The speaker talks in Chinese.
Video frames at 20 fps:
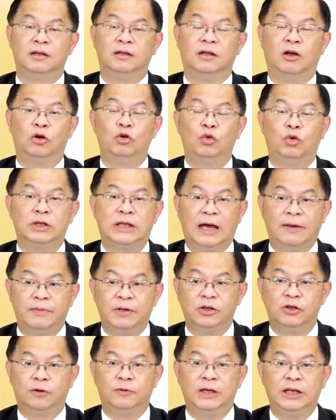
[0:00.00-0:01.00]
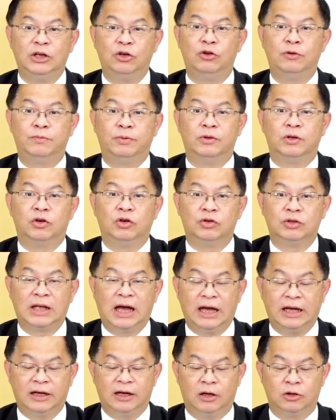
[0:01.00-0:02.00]
然后弱台币就利率不能够
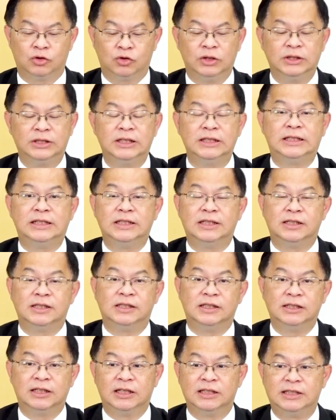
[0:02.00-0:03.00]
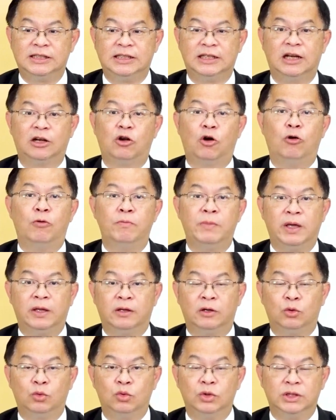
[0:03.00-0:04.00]
太高，所以这其实是一个结构面
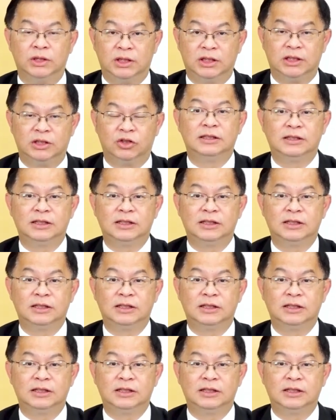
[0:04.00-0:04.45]
的问题。